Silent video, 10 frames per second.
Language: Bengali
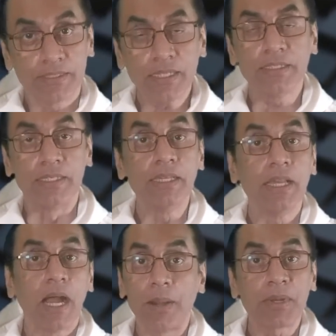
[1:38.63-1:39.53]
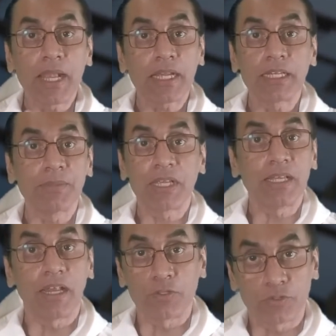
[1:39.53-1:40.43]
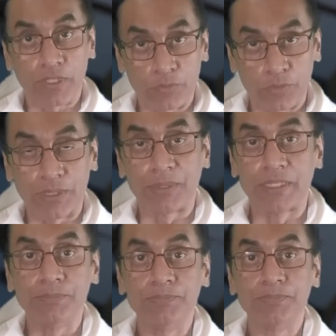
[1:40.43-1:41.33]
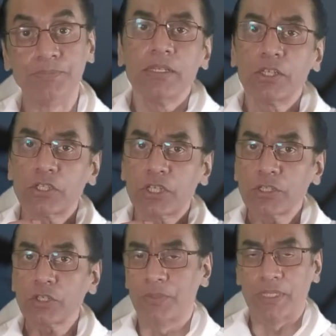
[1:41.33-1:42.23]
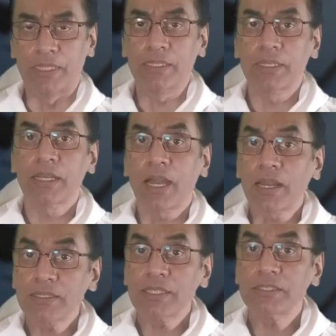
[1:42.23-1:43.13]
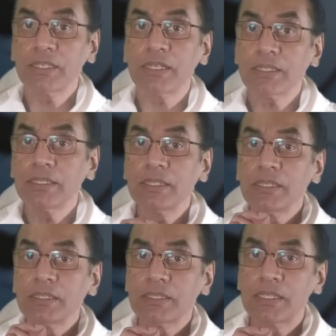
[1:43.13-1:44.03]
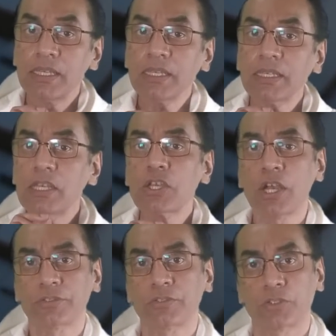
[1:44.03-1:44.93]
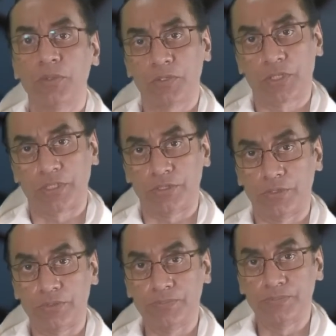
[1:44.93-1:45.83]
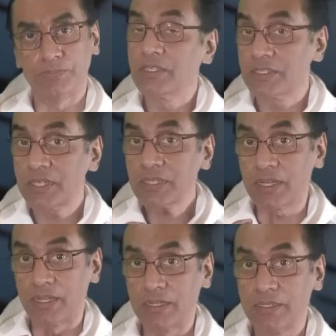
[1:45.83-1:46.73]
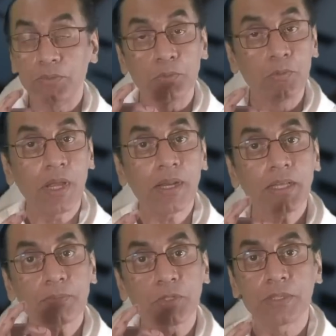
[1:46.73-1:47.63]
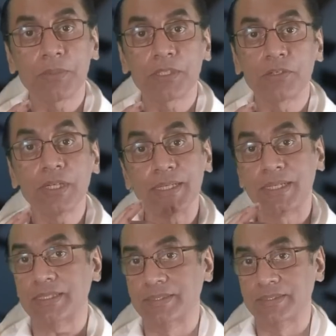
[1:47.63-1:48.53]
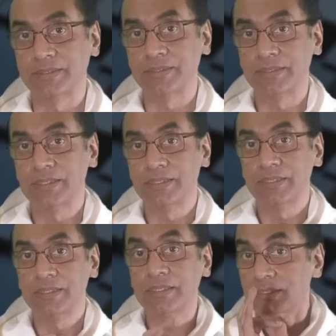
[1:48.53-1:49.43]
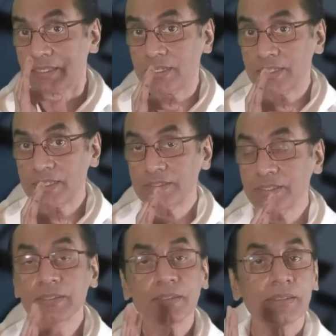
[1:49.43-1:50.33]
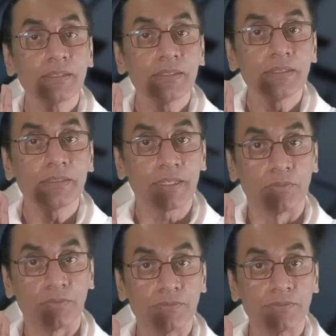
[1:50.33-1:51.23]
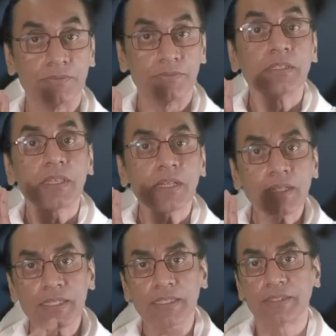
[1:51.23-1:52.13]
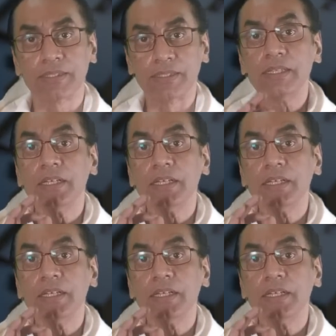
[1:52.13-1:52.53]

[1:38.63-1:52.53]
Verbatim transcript: যা নিয়ে আমরা একাডেমিক্যালি আলোচনা করতে পারি ঠিক সেই সময় খালেদা জিয়ার কি কি স্বাস্থ্য সমস্যা ছিল সেটা উনারাই প্রতিবেদনে লিখেছেন তারা লিখেছেন দেখুন তারা লিখেছেন